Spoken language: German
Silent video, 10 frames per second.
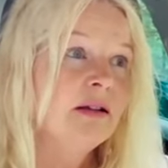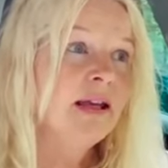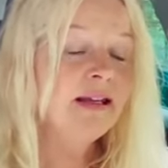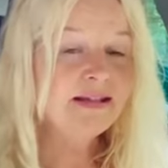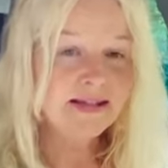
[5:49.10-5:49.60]

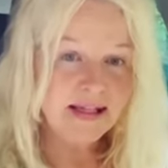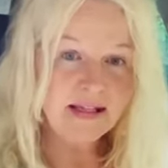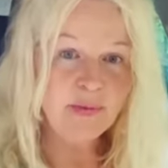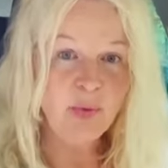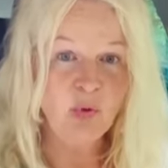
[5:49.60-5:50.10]
Ich
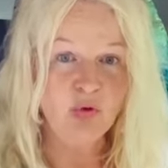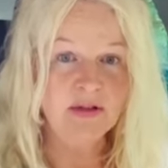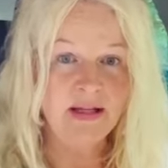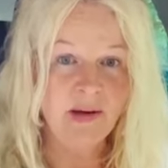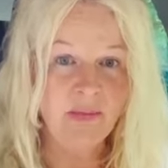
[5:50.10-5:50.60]
sehe die
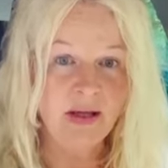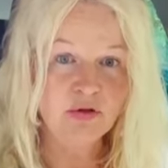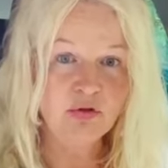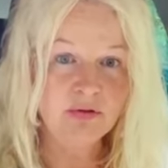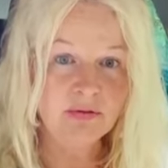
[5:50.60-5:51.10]
Punkte der
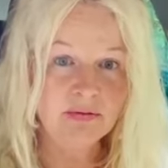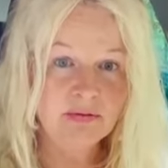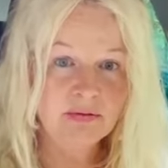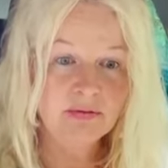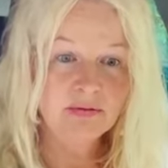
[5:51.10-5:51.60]
Menschen.
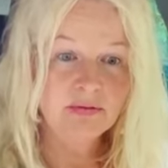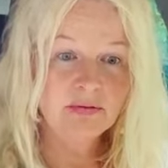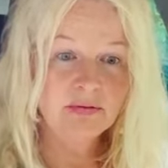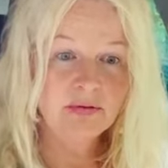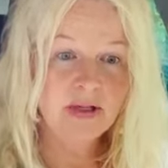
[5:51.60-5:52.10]

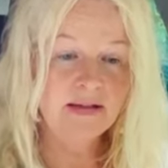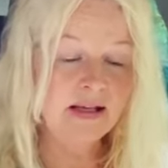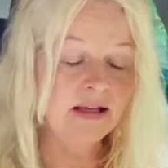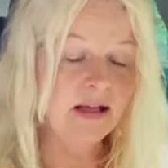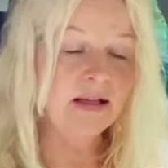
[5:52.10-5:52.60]
Ich
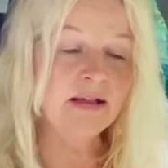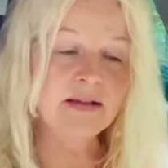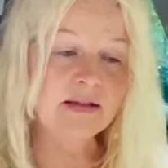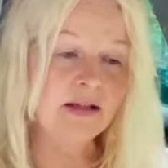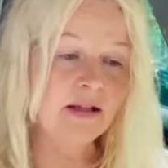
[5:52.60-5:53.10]
sage ja nicht,
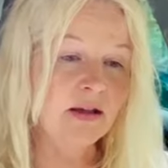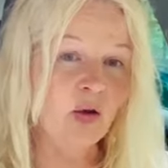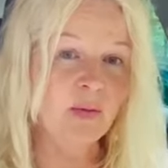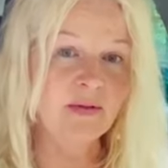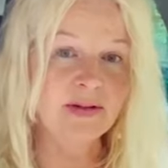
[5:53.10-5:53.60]
dass ich nicht
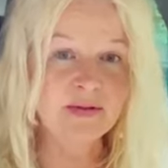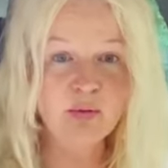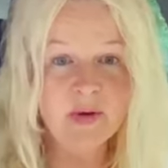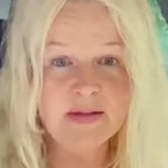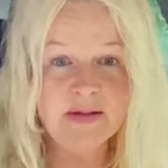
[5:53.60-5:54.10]
auch mal was
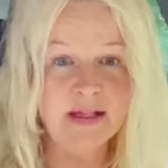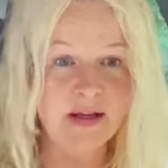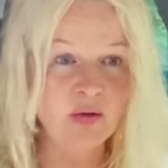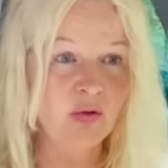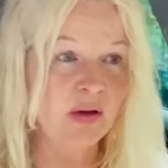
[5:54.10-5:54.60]

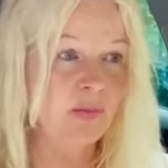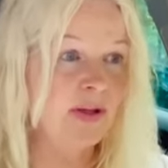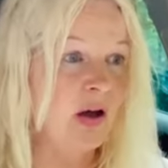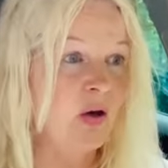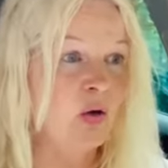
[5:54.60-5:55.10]
übersehe oder
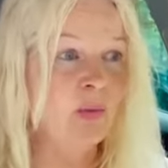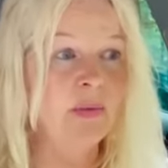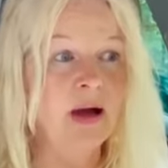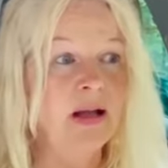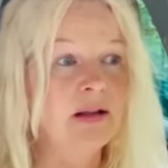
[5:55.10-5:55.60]
mich auch
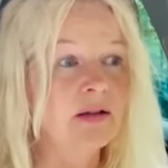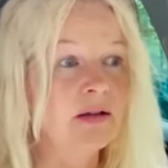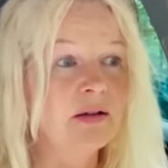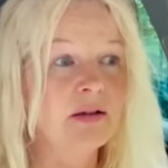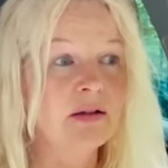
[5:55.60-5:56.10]
mal
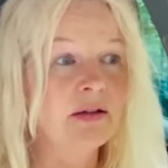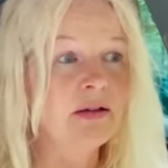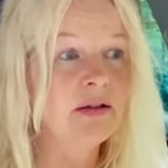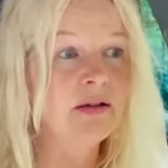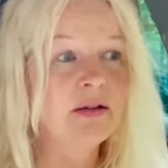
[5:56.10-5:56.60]

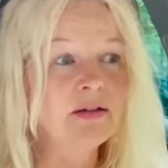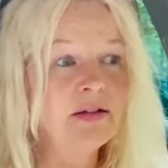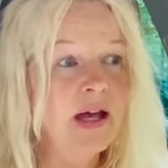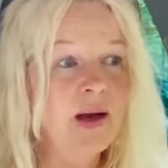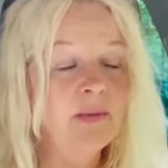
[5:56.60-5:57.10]

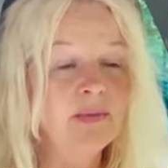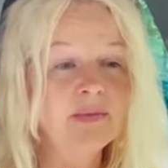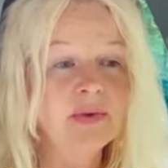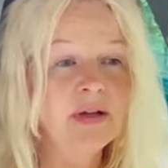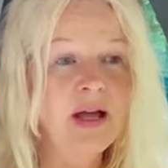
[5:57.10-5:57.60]
geirrt haben
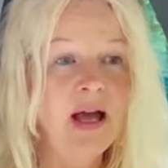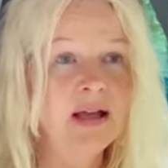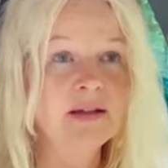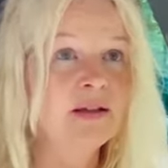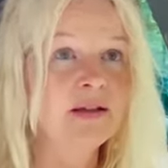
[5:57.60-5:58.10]

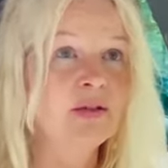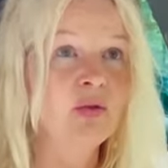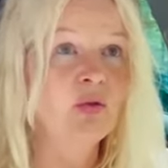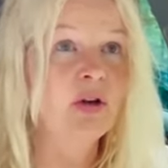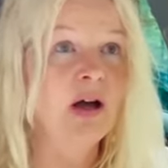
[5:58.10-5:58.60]
kann
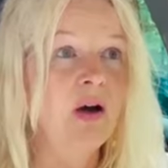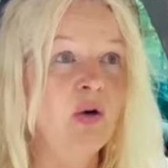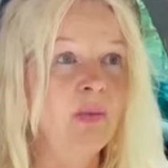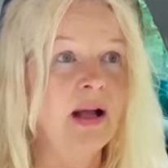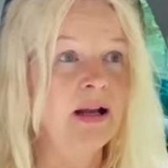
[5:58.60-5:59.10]
oder
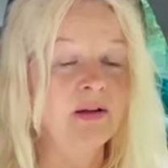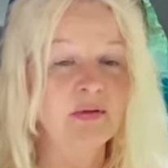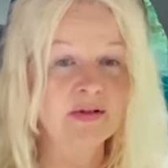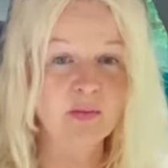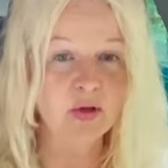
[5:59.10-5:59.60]
auch mal
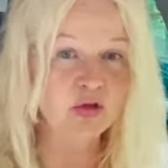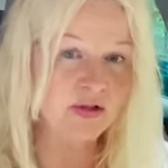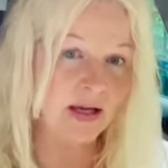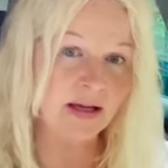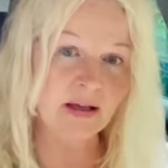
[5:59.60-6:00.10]
etwas
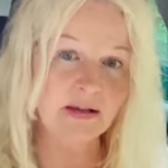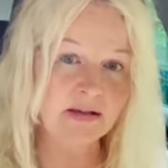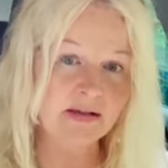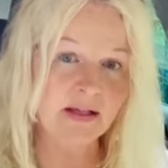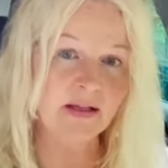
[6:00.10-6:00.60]
übersteigert
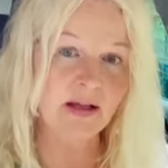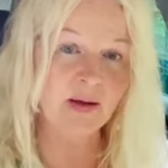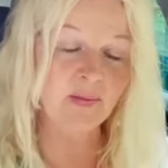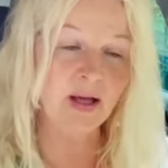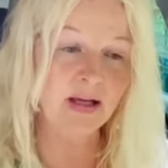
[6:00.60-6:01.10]
gesehen
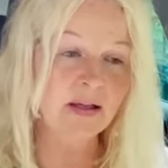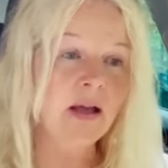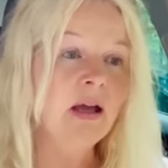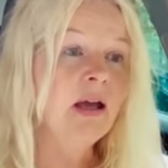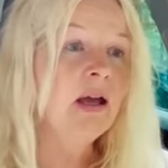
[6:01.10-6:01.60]
haben kann.
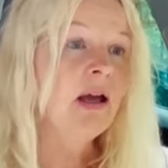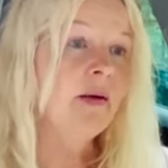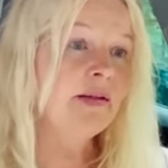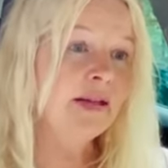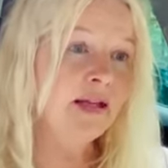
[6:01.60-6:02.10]

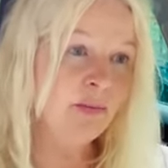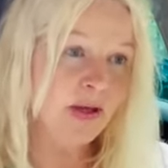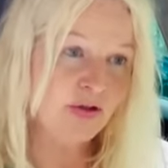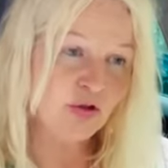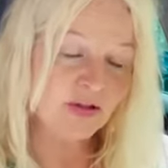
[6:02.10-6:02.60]
Aber ich sehe den
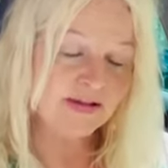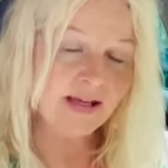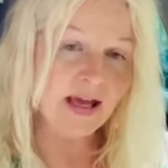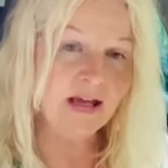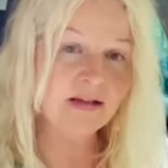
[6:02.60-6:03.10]
Menschen
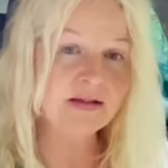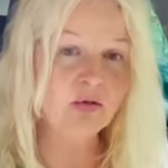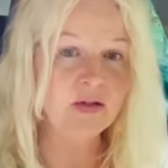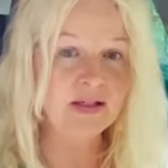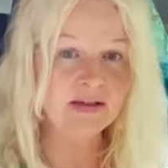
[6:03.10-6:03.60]
ins Herz
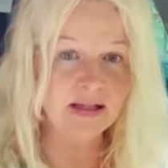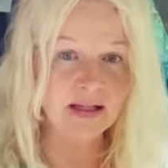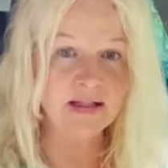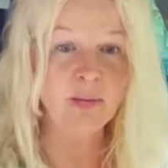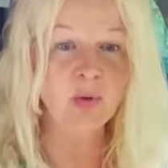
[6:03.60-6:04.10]
und ich sehe die